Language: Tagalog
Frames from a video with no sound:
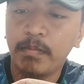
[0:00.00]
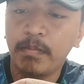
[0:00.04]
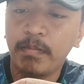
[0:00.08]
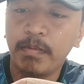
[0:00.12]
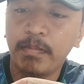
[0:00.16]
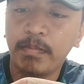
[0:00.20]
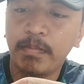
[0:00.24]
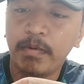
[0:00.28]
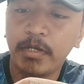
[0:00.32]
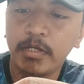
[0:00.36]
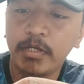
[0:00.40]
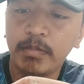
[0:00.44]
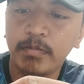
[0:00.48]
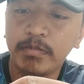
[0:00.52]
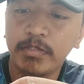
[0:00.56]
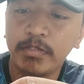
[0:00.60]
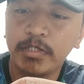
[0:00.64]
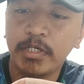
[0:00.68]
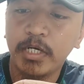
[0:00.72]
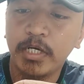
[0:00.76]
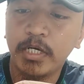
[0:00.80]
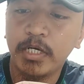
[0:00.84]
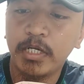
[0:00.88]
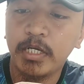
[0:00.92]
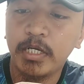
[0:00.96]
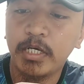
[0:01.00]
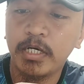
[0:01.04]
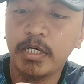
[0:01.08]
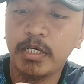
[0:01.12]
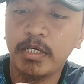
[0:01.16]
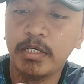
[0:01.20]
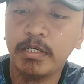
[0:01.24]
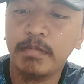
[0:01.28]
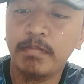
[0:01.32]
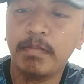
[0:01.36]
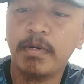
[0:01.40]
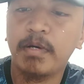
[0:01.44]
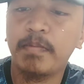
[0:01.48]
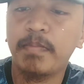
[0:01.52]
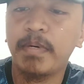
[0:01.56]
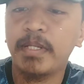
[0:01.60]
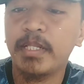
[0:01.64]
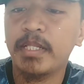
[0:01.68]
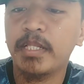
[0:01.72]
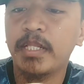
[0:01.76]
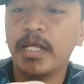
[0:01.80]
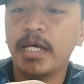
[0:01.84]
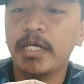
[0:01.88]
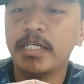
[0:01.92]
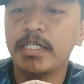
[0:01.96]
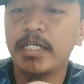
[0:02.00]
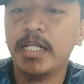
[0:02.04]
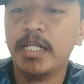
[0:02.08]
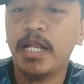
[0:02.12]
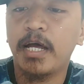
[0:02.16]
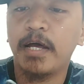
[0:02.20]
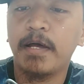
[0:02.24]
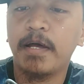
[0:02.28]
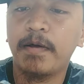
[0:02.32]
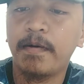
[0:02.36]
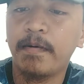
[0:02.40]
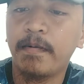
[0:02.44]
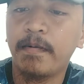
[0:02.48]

Ipipress mo siya na magpantay sila.